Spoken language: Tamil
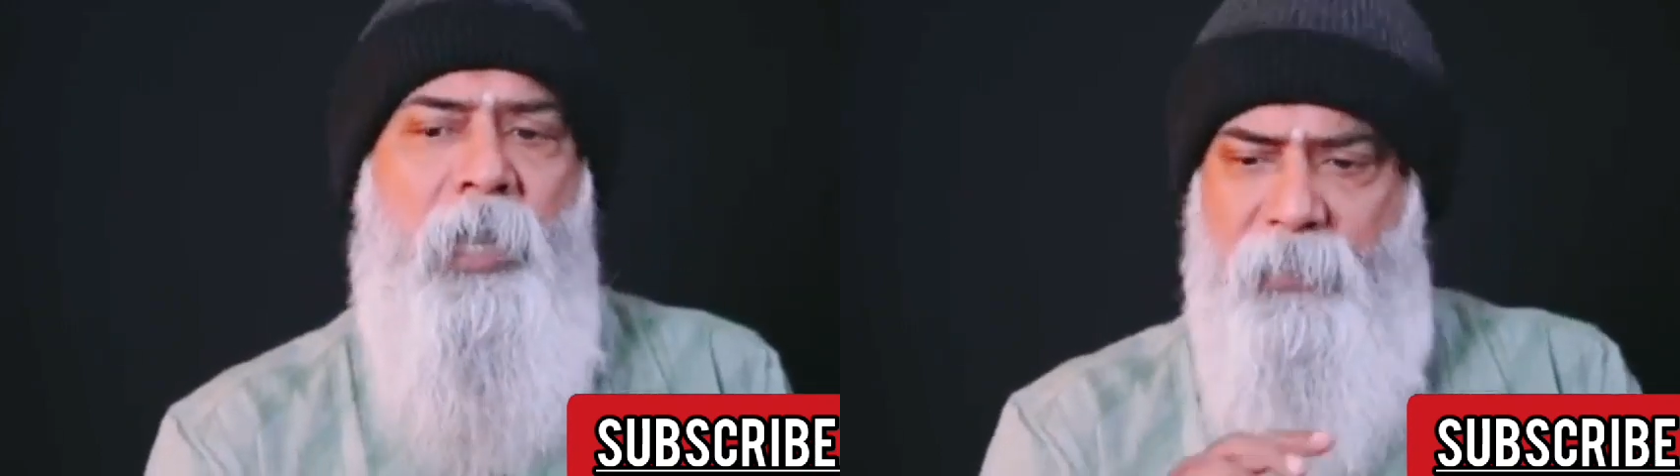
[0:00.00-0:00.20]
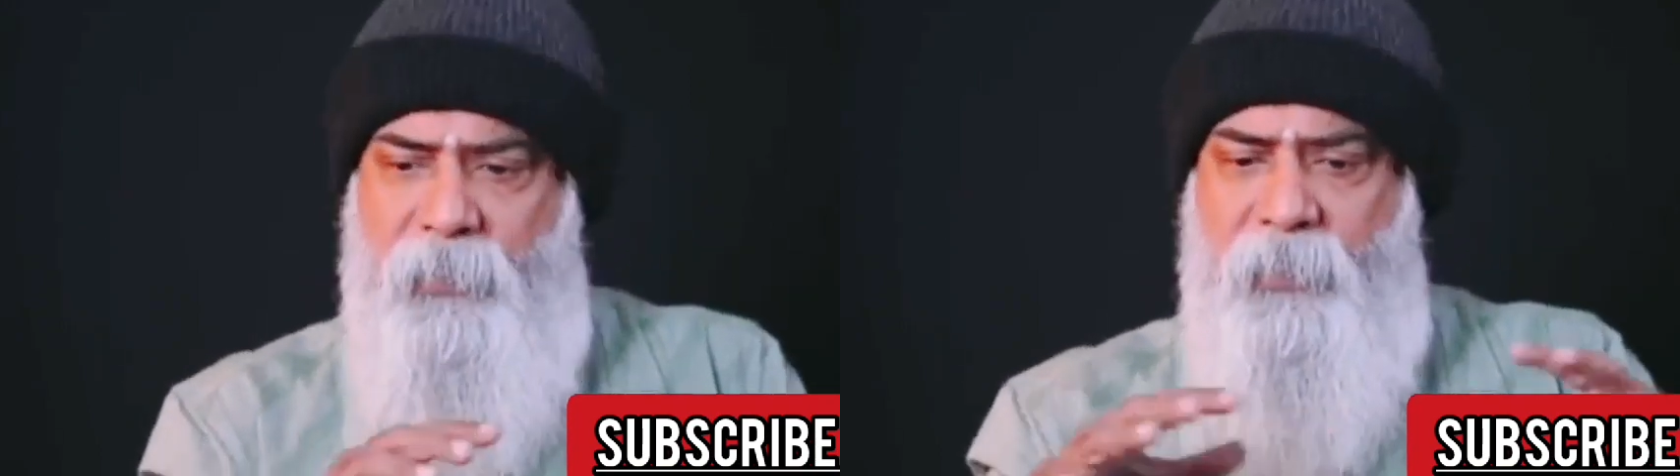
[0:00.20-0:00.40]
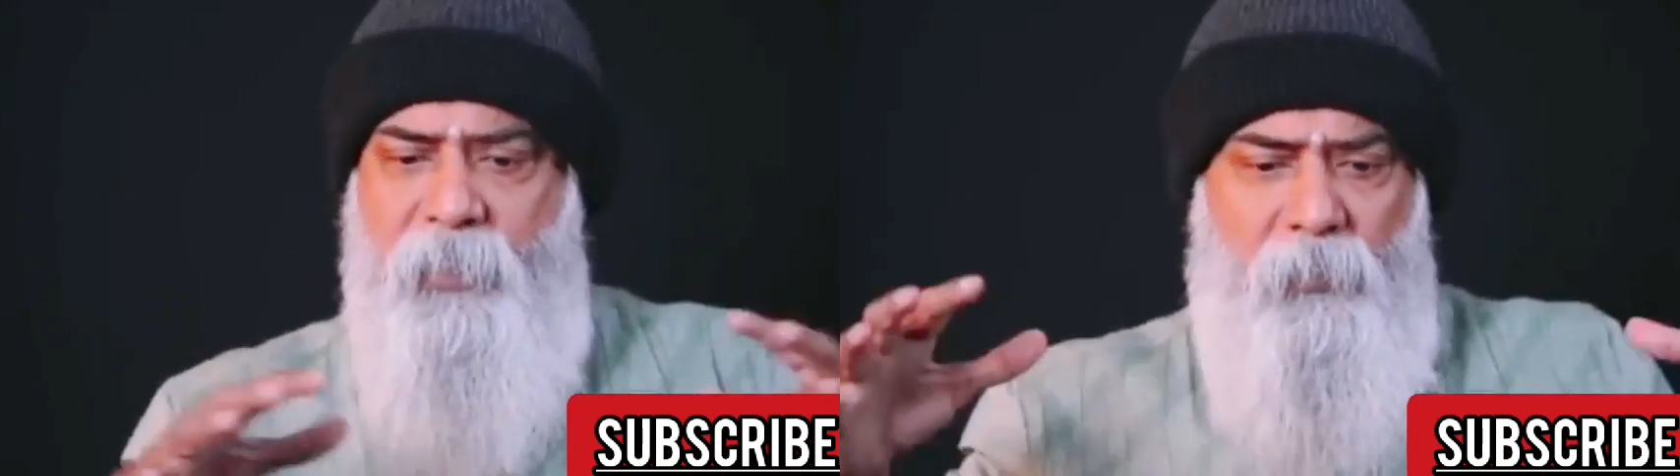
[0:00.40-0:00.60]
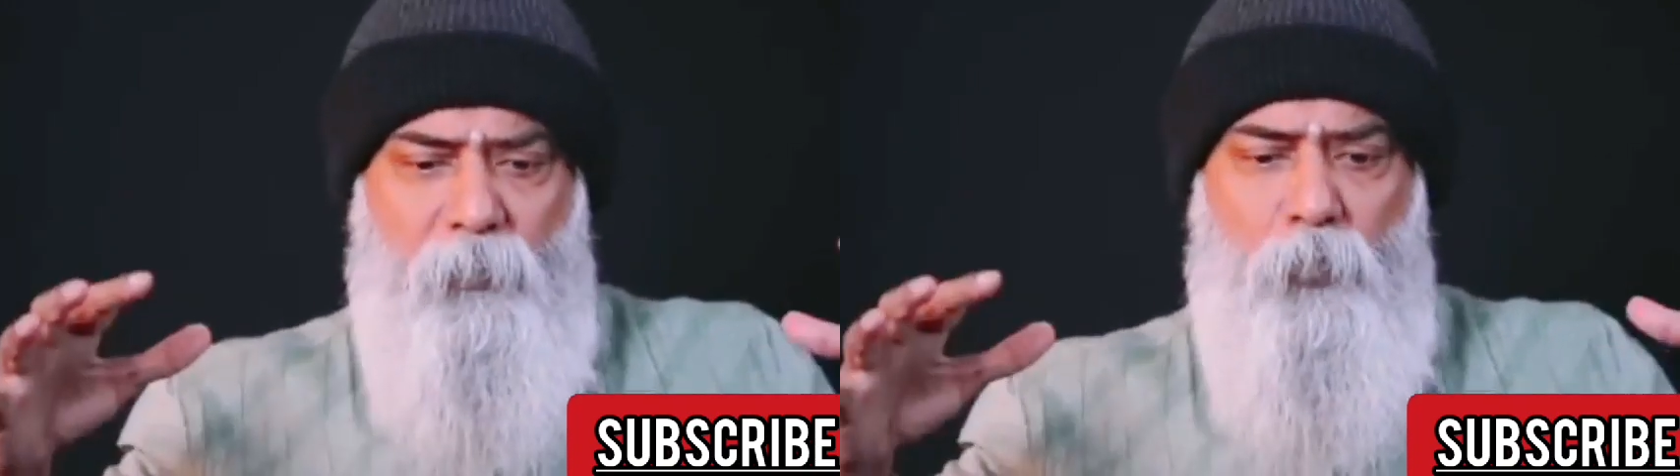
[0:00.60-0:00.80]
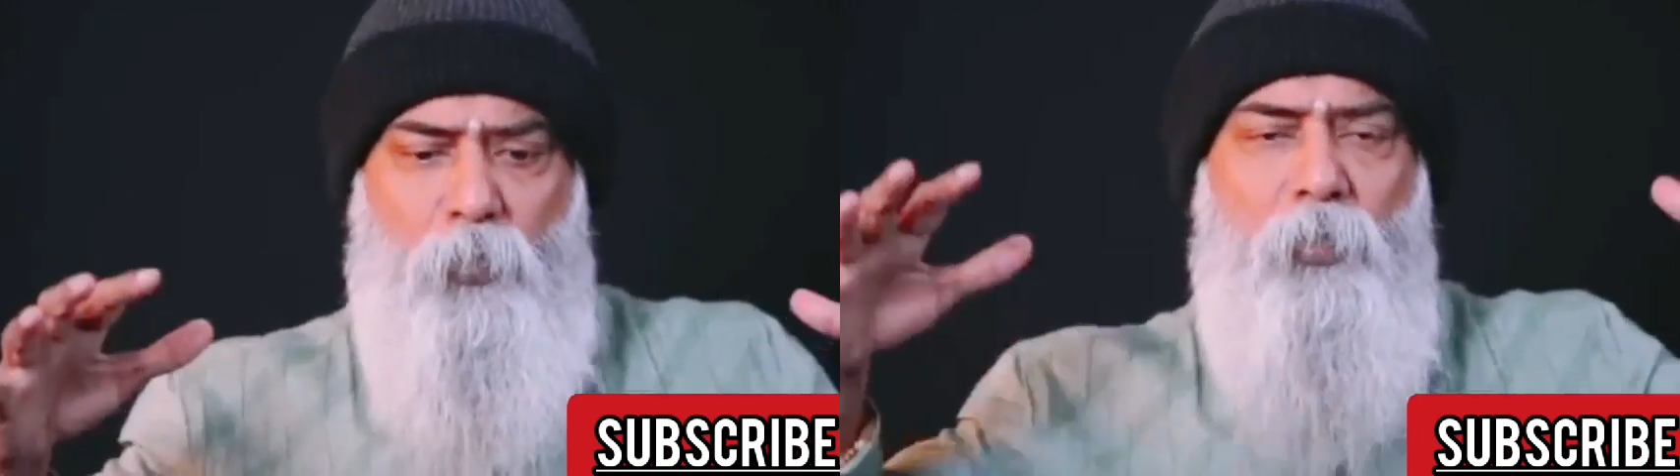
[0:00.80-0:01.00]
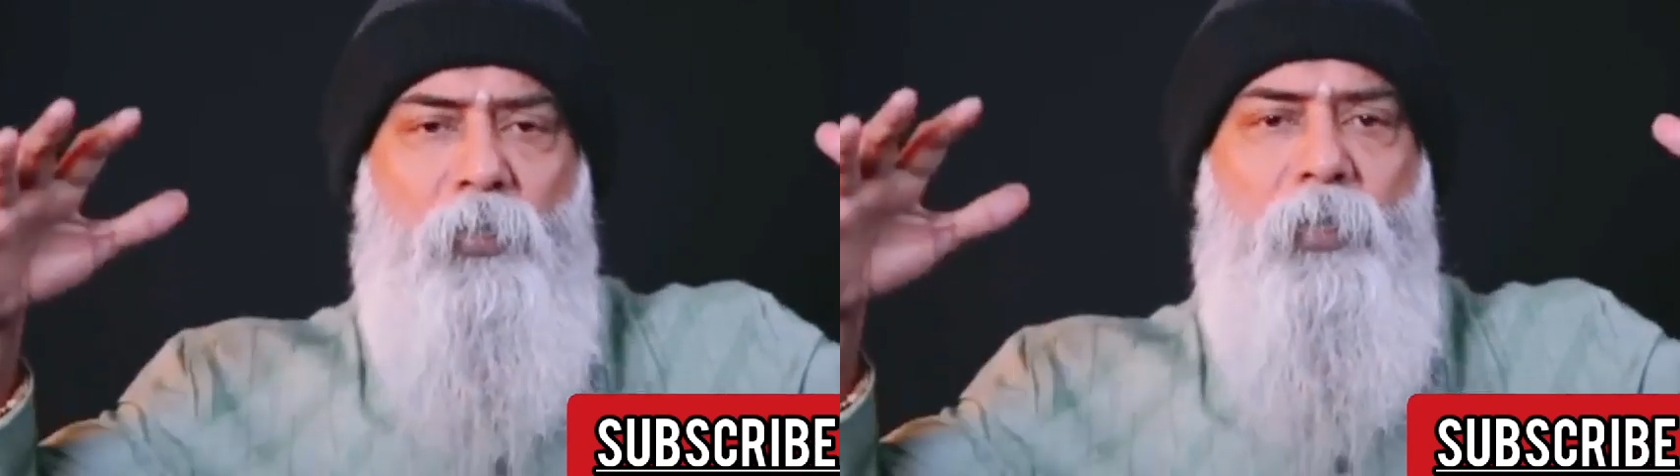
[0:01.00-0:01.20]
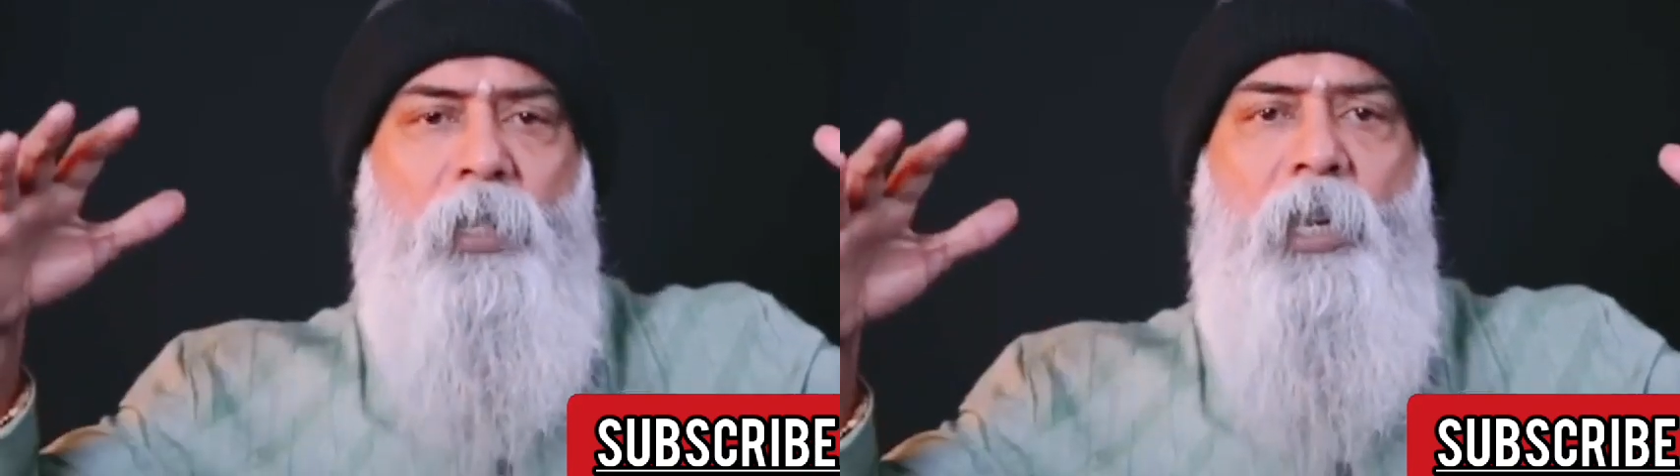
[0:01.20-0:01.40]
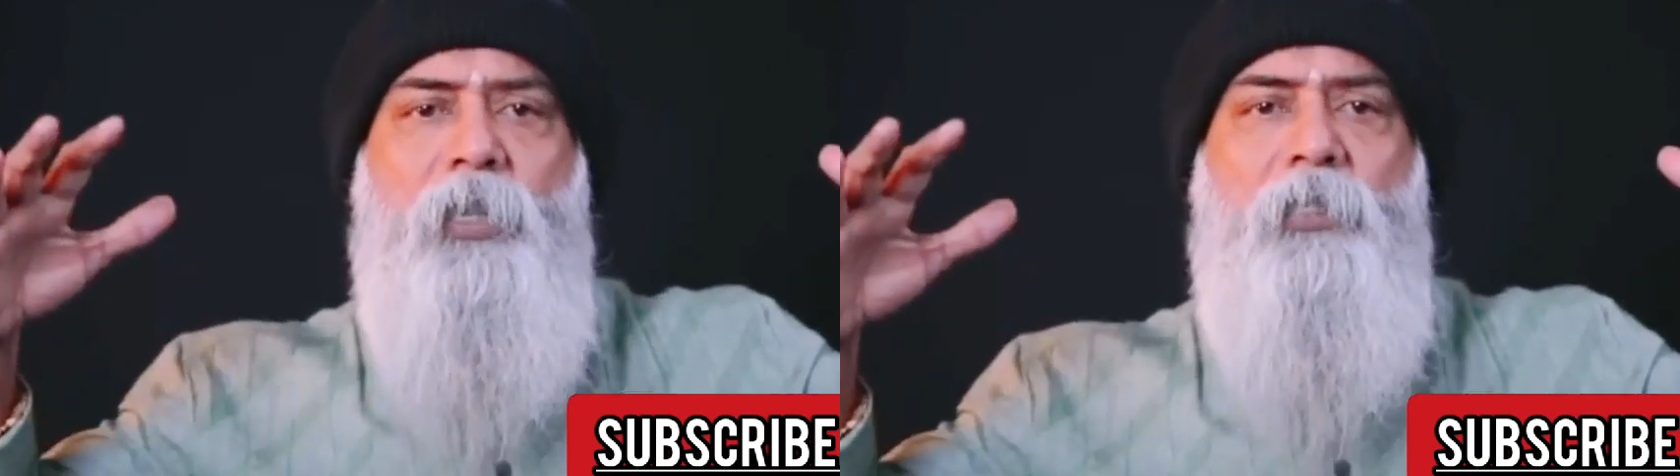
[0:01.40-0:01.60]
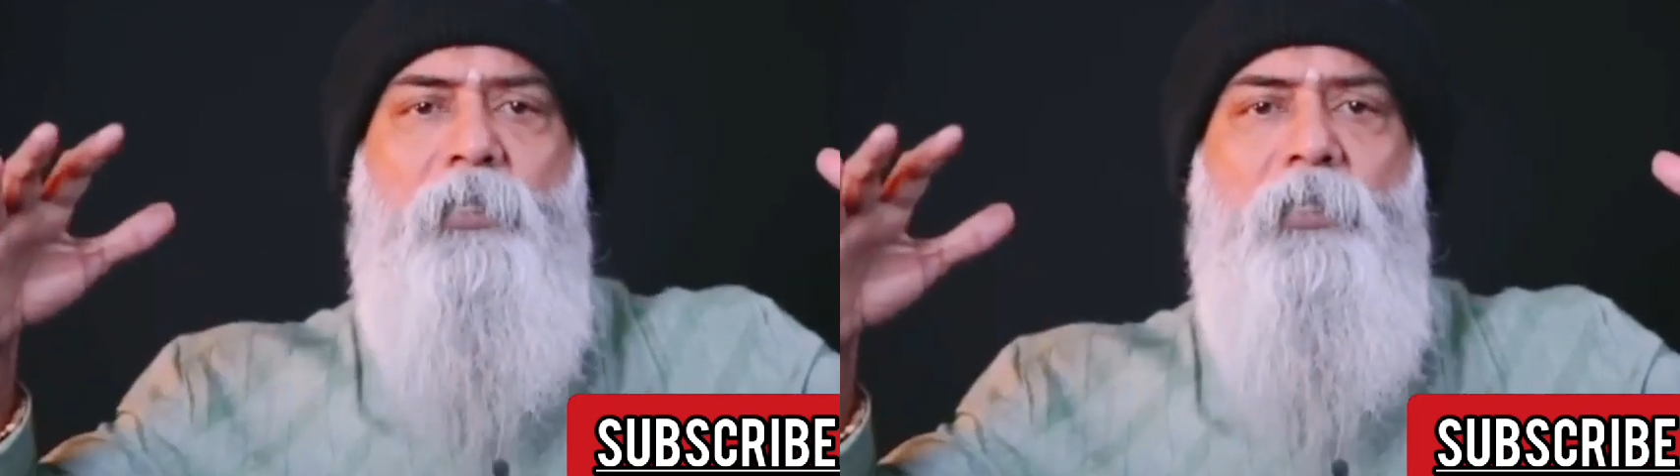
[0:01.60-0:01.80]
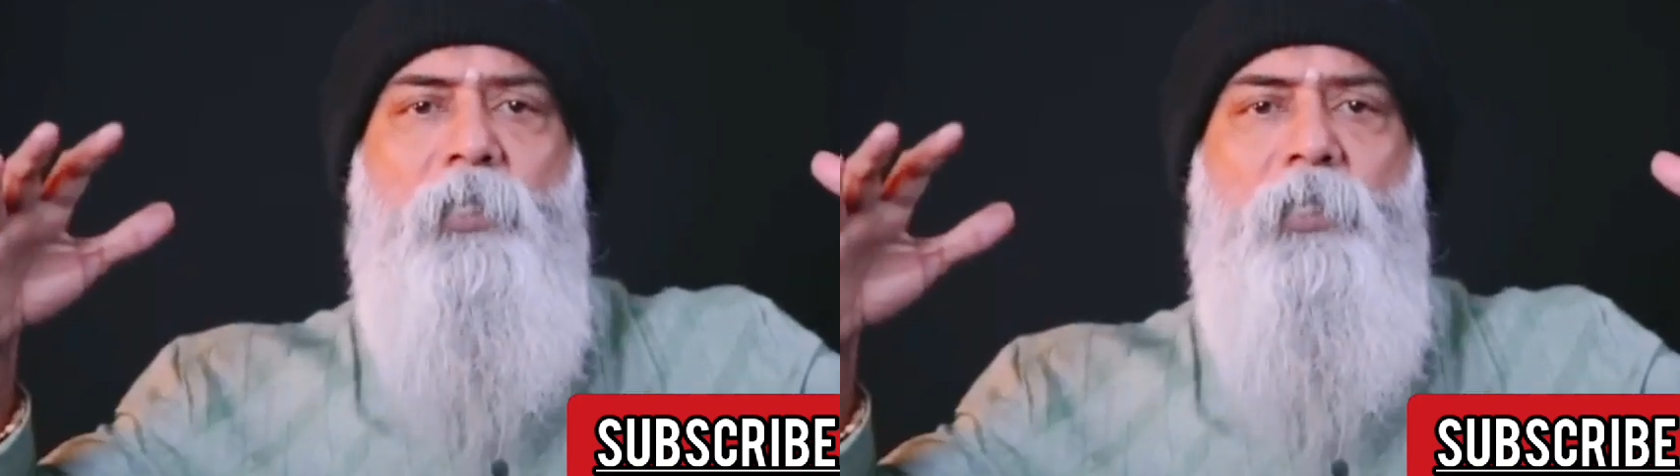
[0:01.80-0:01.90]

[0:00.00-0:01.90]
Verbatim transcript: அரசியல் ஒரு நாடு